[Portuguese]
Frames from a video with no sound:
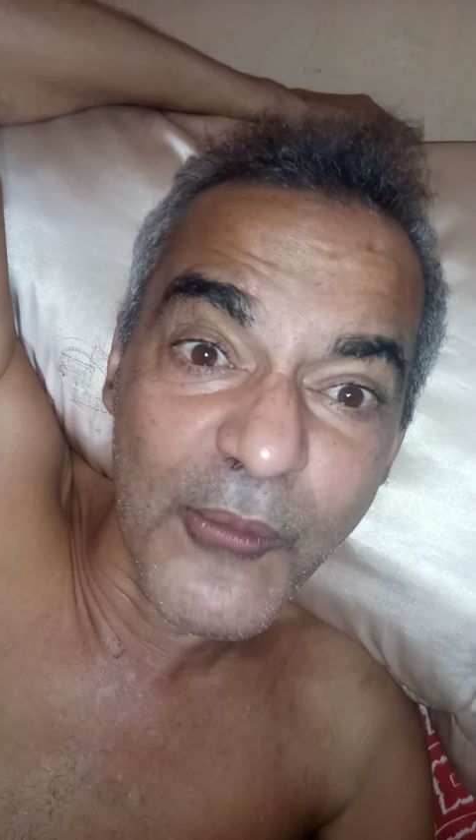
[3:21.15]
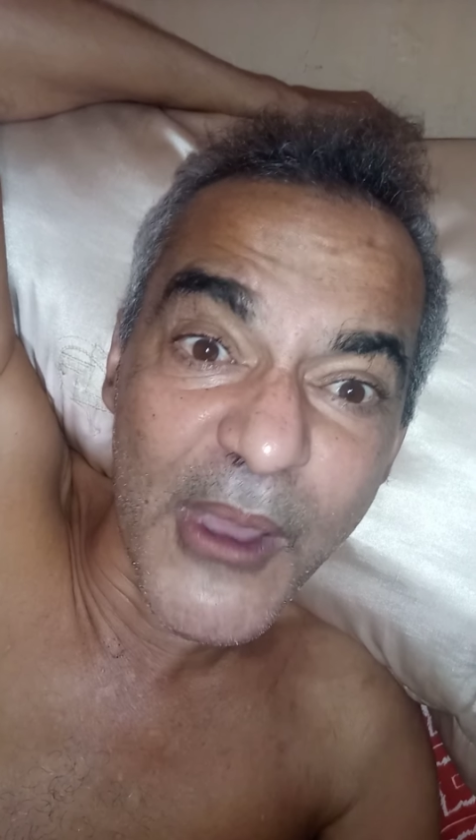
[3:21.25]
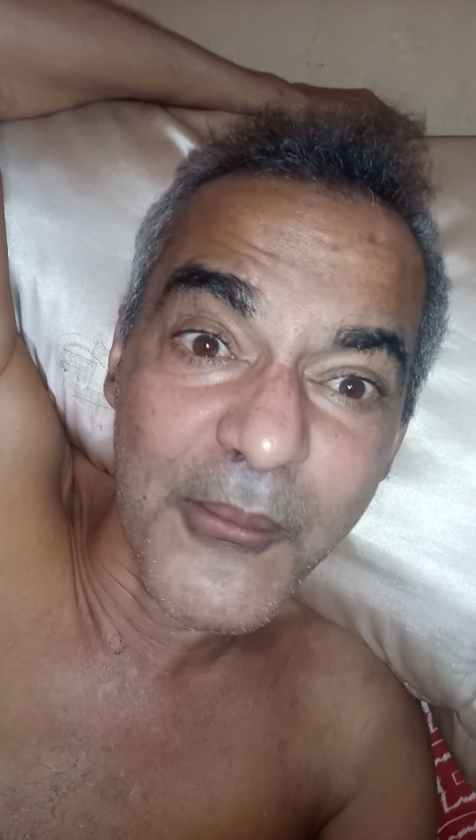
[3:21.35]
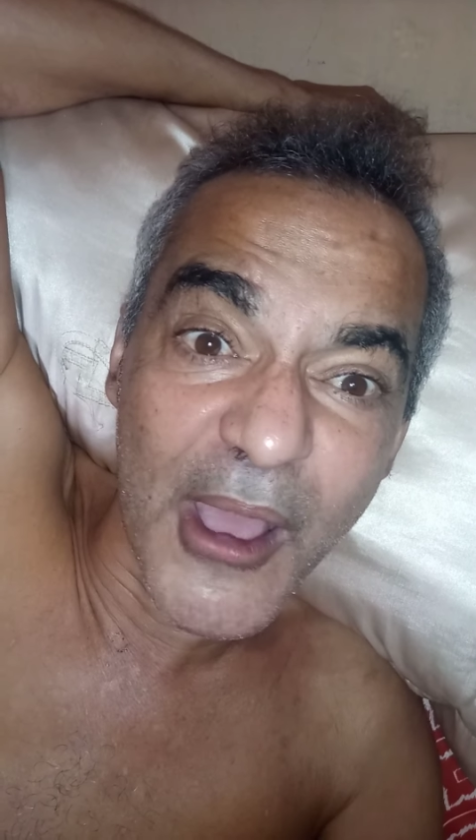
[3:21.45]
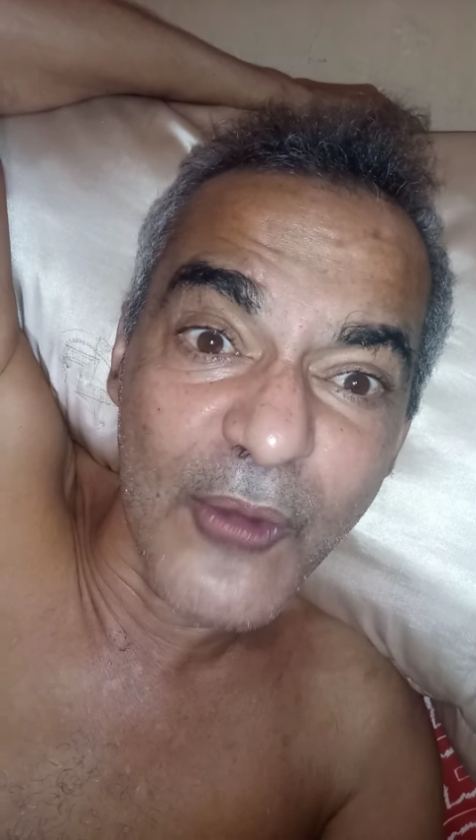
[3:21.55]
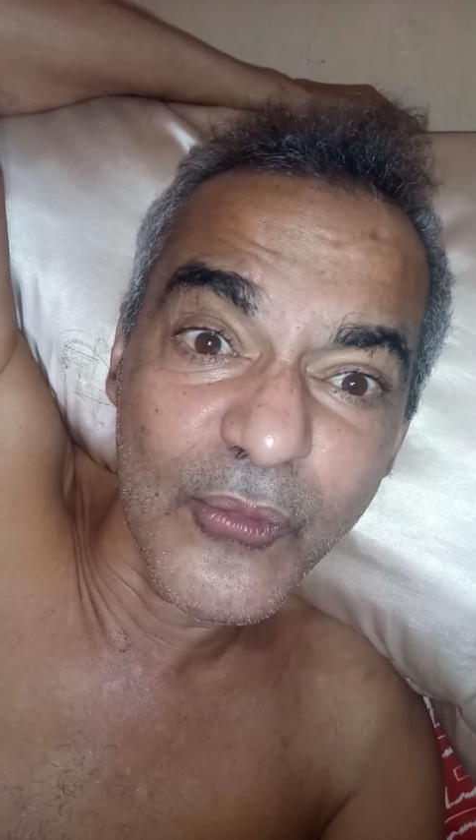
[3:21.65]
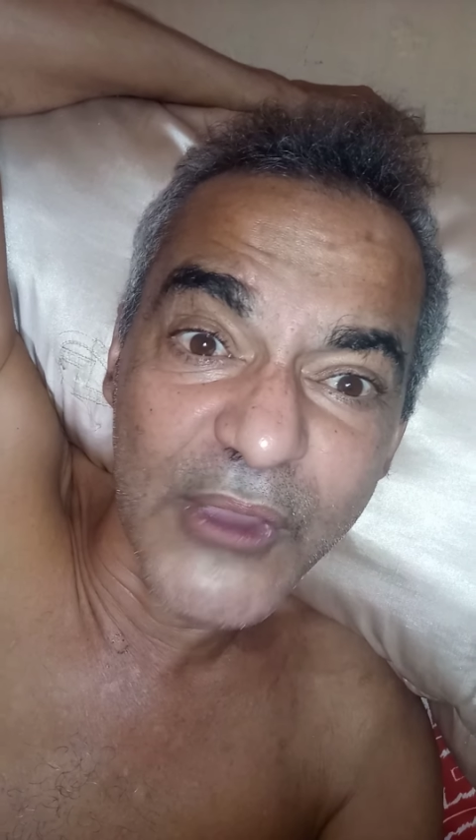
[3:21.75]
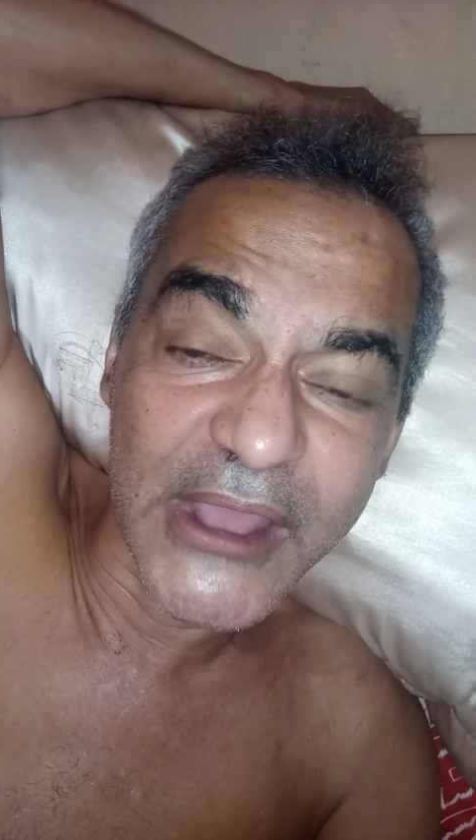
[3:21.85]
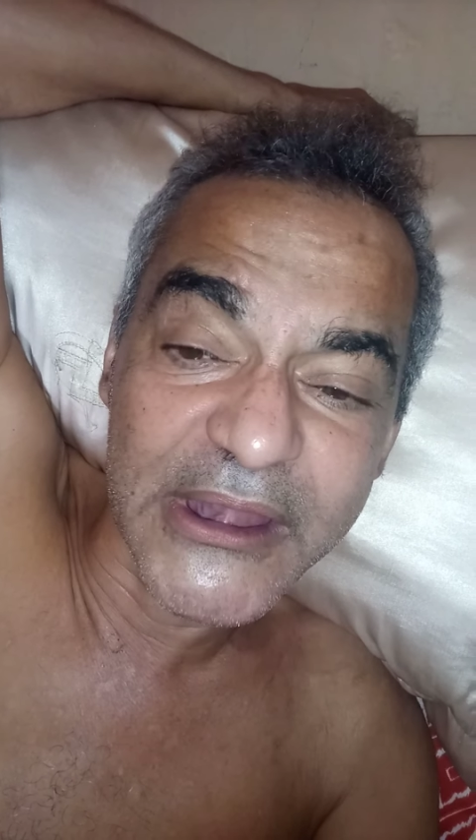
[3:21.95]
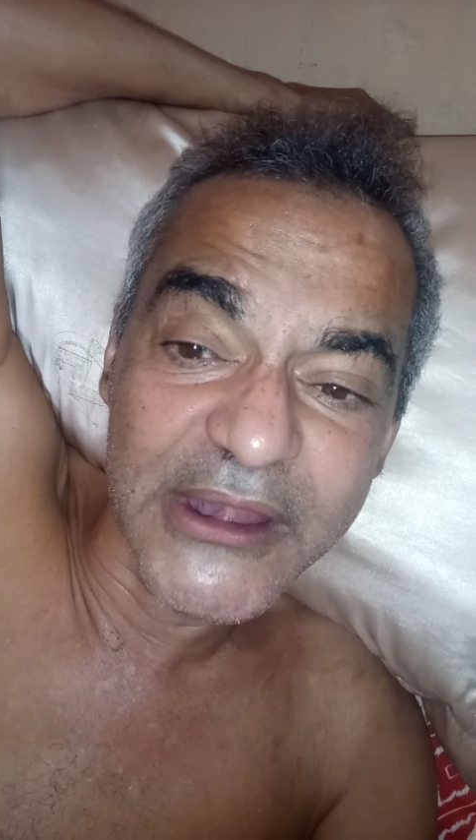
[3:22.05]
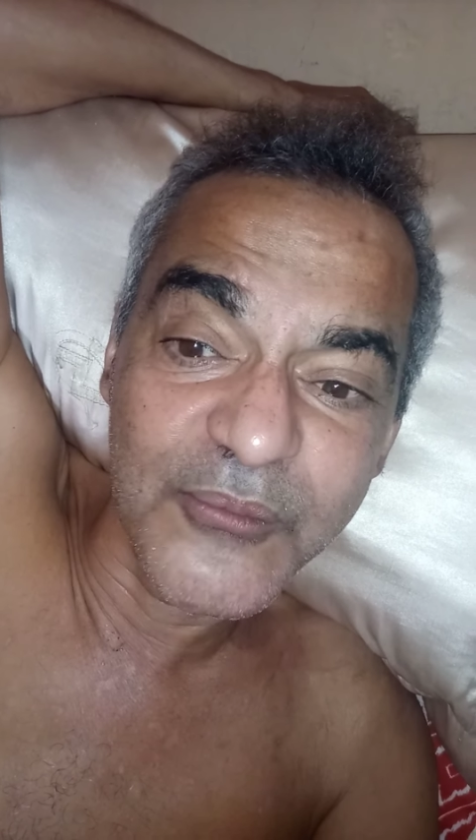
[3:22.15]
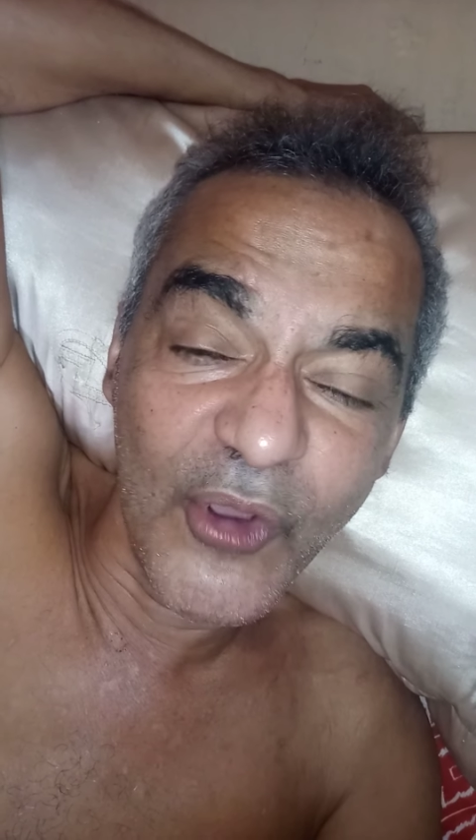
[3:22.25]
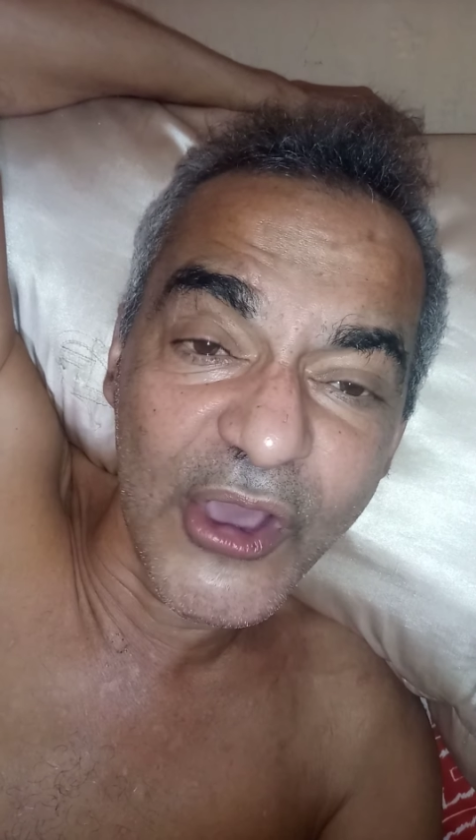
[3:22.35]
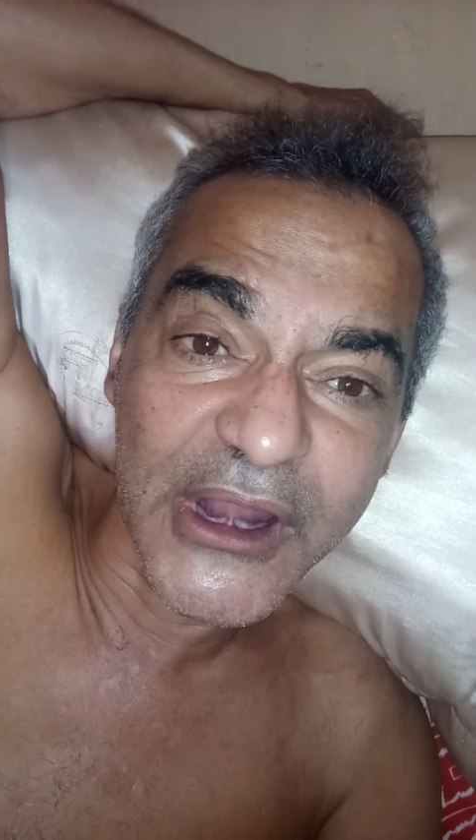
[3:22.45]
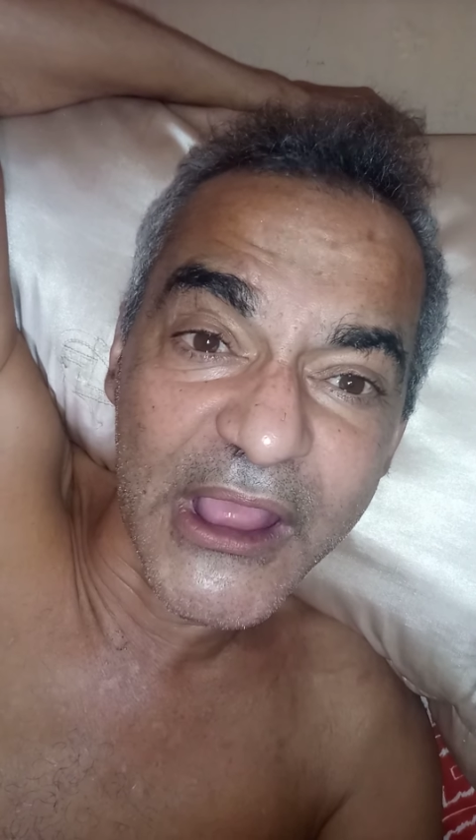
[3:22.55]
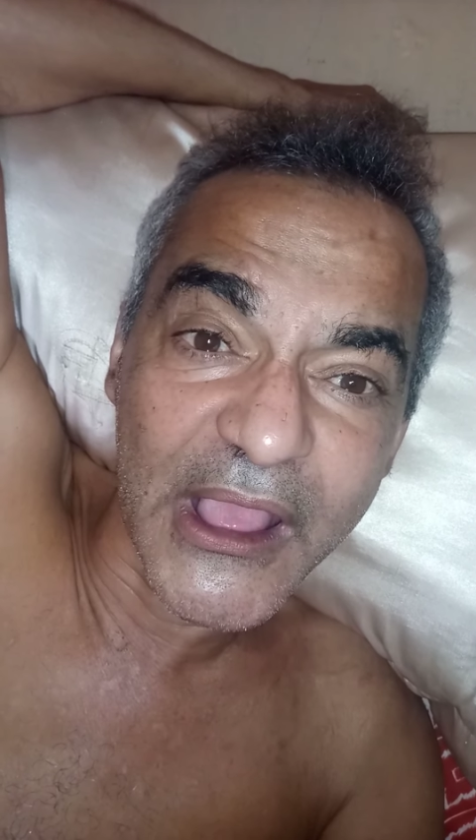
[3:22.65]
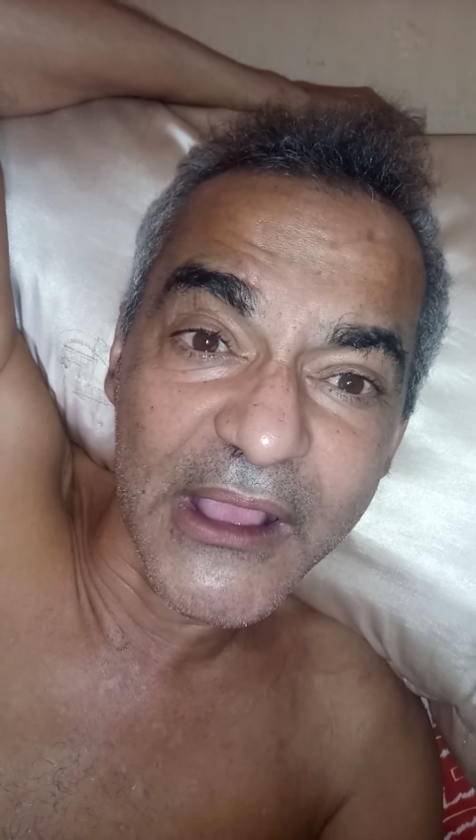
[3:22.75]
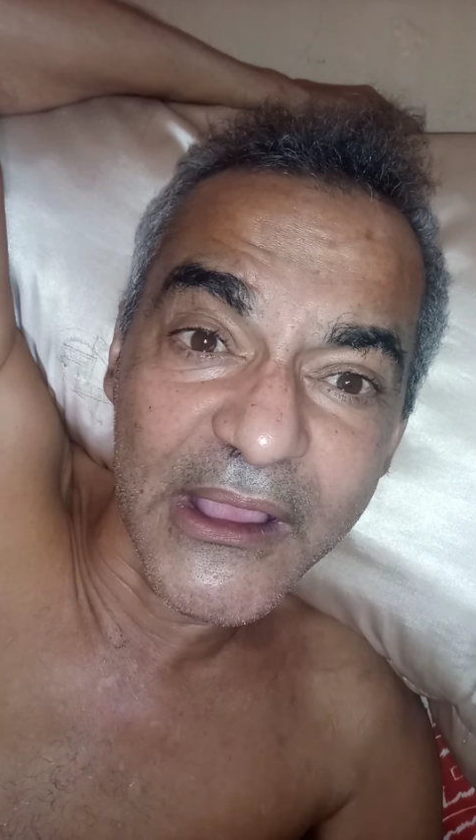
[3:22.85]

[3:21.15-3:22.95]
o Babal querendo ir embora